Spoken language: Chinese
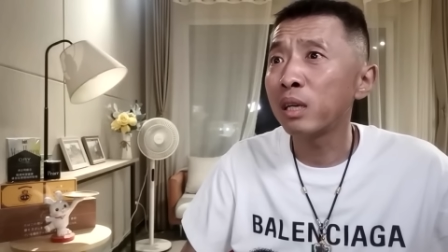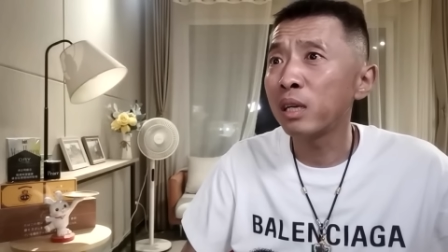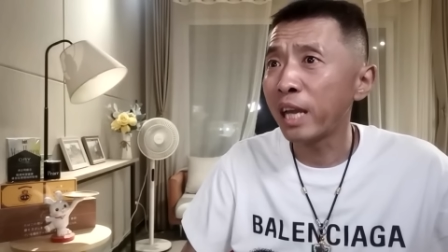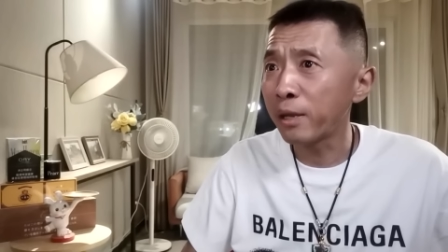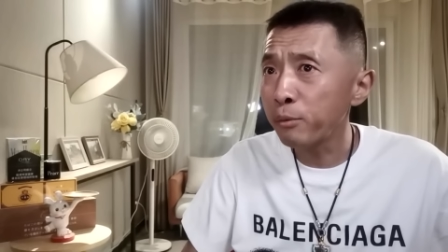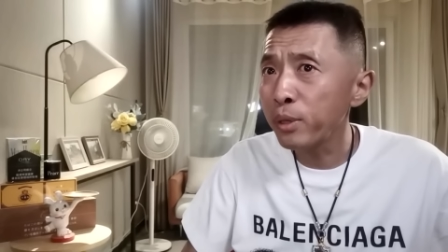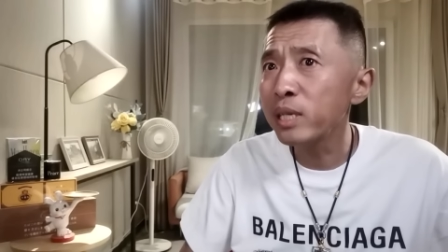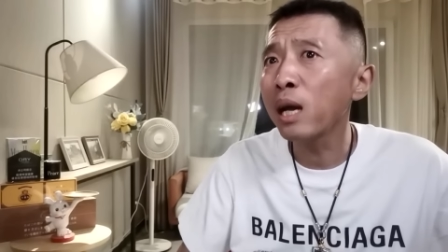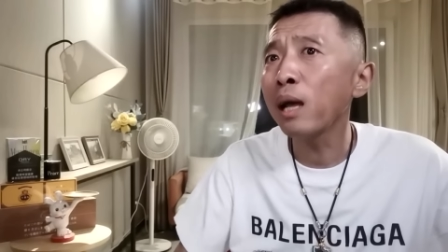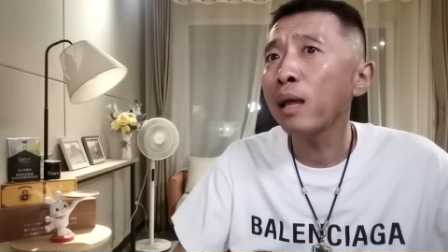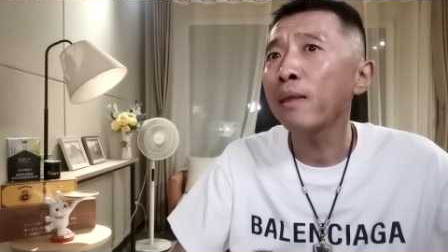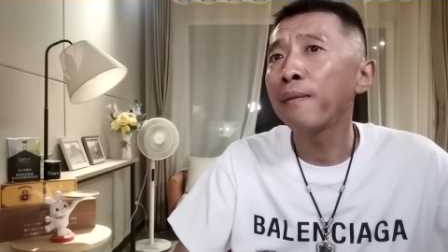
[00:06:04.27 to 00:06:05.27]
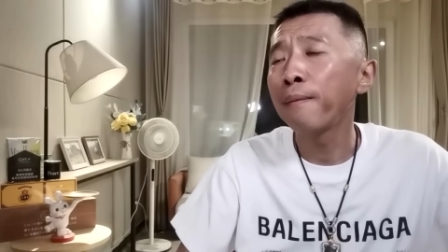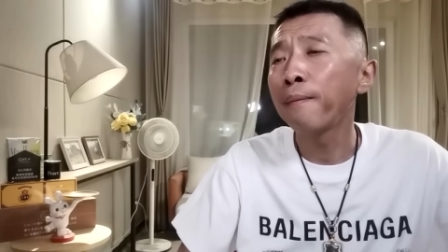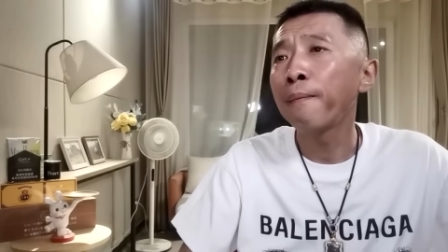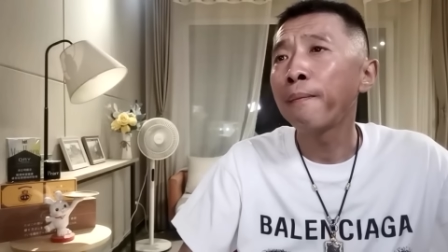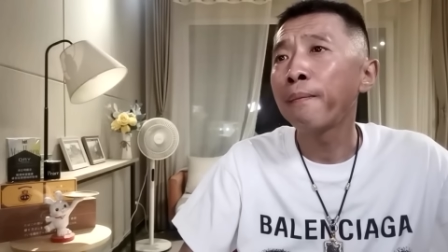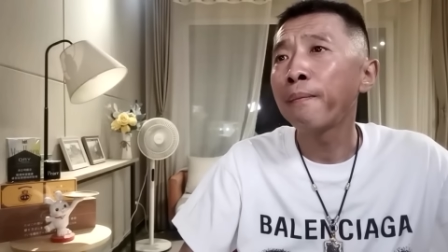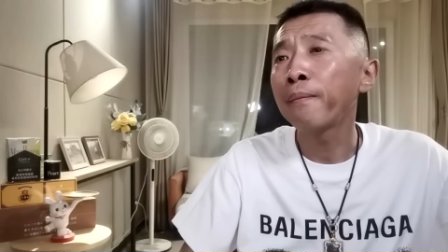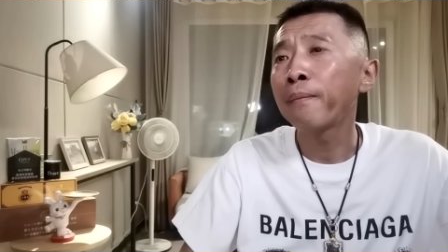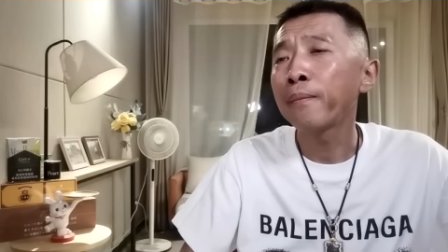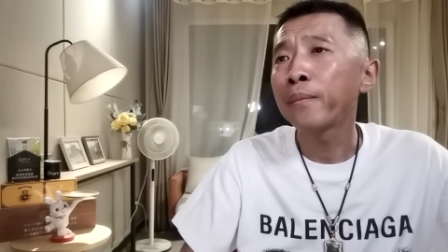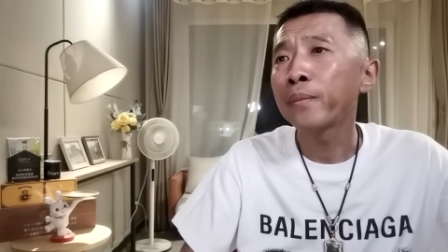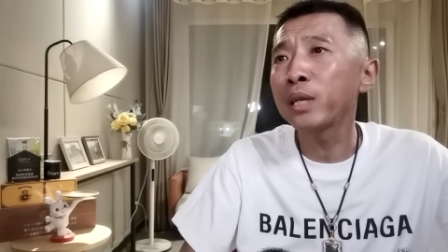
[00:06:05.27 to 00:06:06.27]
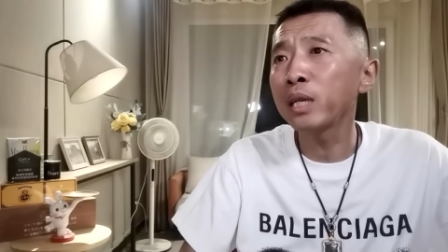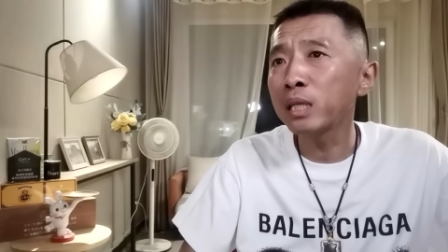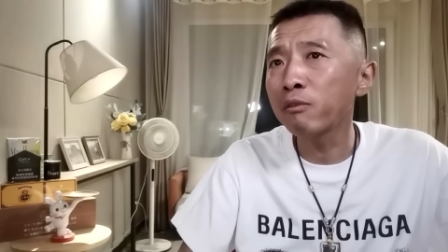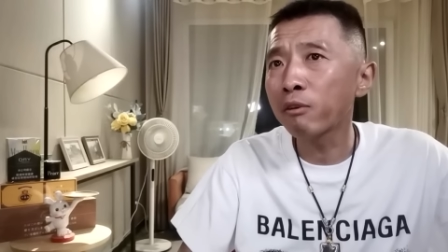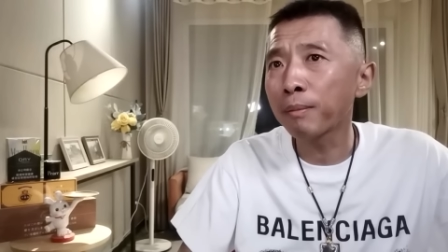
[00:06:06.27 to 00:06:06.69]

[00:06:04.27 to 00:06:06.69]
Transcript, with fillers: 联运站，这个地方